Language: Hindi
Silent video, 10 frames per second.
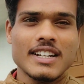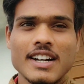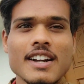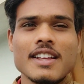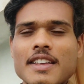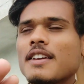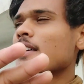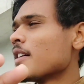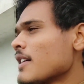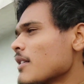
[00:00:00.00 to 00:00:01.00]
ठंड नहीं है
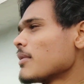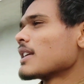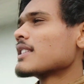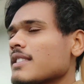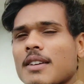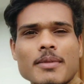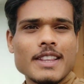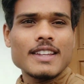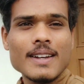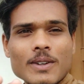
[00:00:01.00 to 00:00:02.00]
पर जैसे
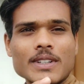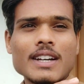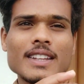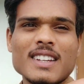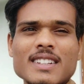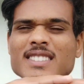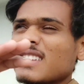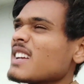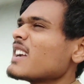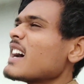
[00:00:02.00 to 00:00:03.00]
बदल हो जाते हैं
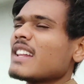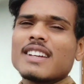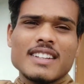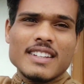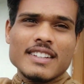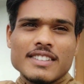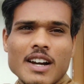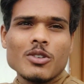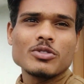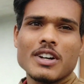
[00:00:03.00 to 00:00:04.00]
शरीर आ जाती है
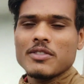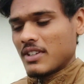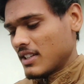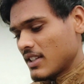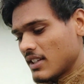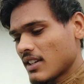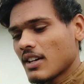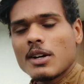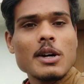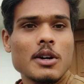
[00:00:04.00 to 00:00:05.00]
छाँव छाँव लेकिन
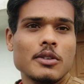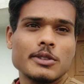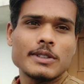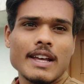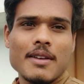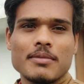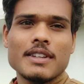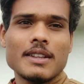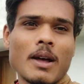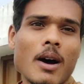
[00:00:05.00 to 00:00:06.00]
उस टाइप से
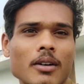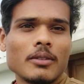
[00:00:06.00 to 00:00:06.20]
था